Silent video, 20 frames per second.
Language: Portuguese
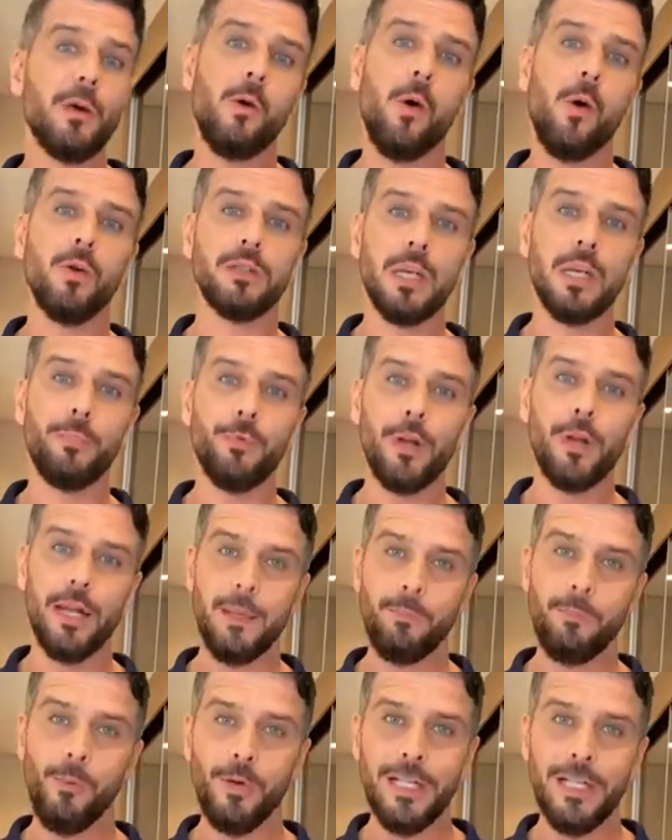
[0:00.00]
não encontra por
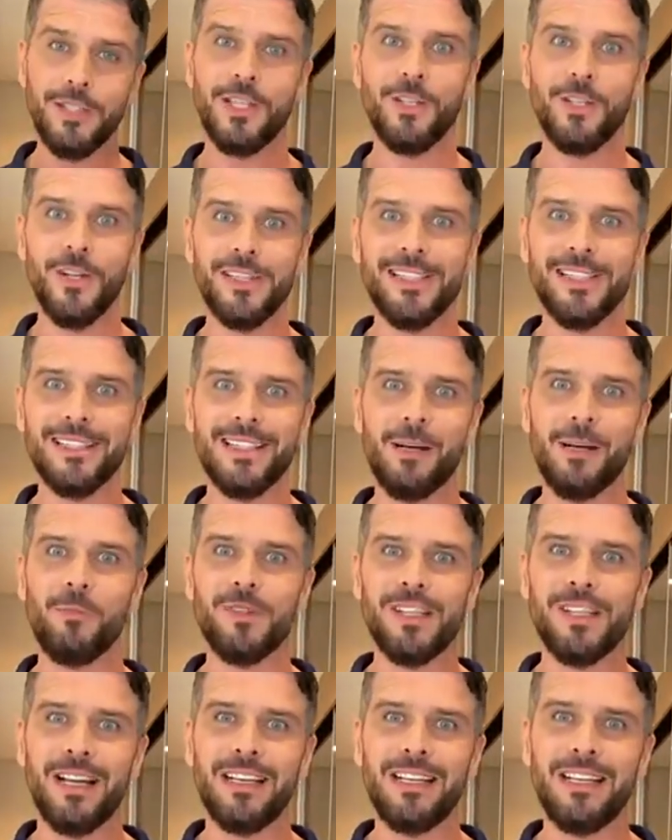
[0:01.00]
aí, por isso que nós
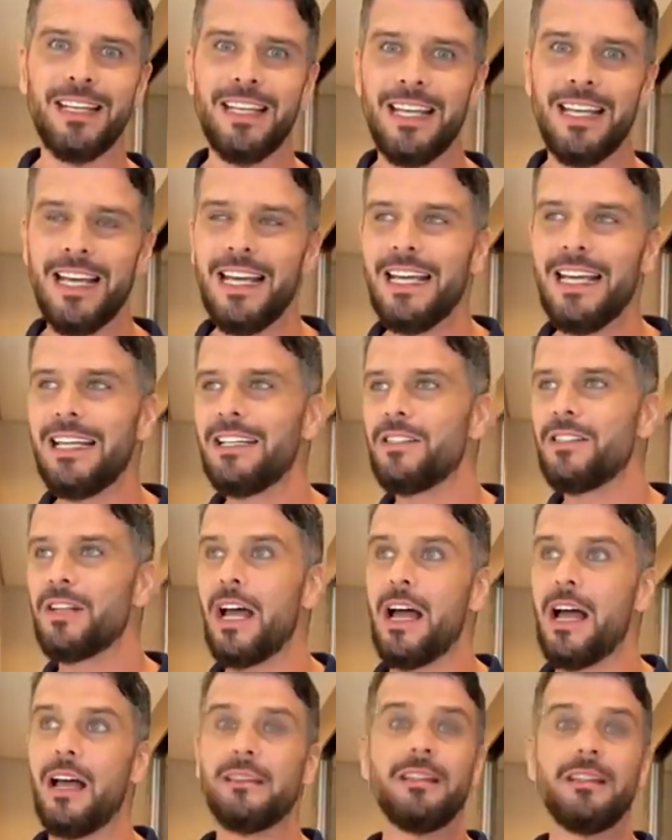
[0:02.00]
estamos aqui
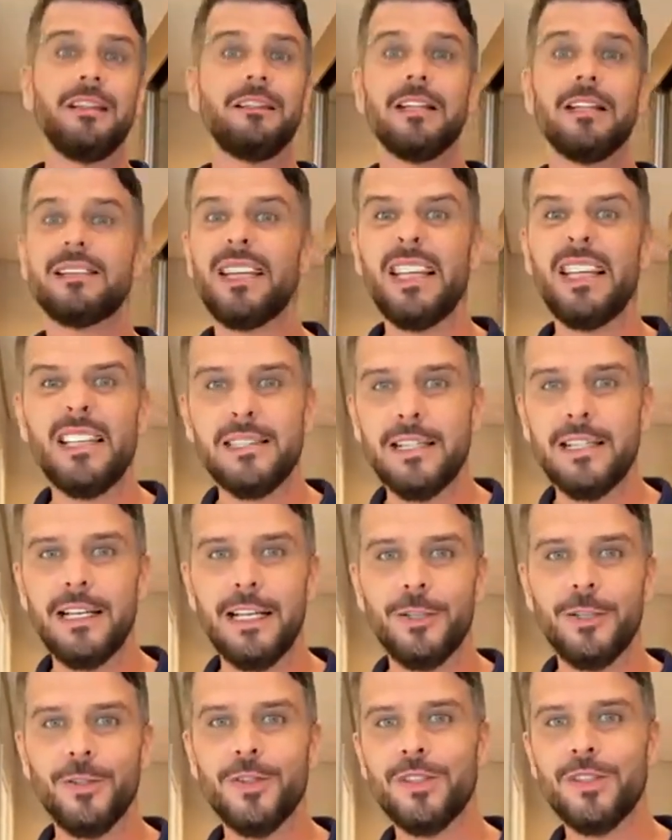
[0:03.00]
já há 36
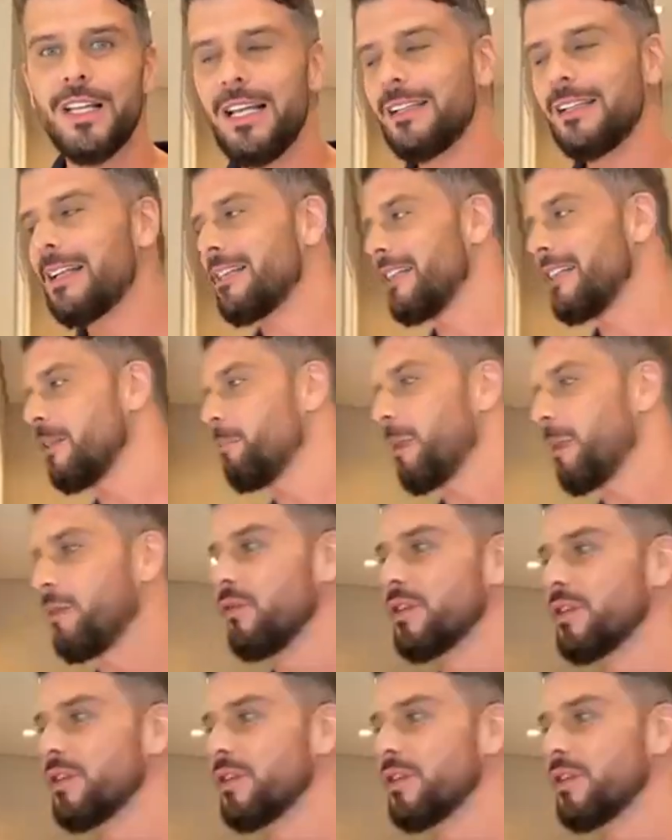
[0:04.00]
anos, trazendo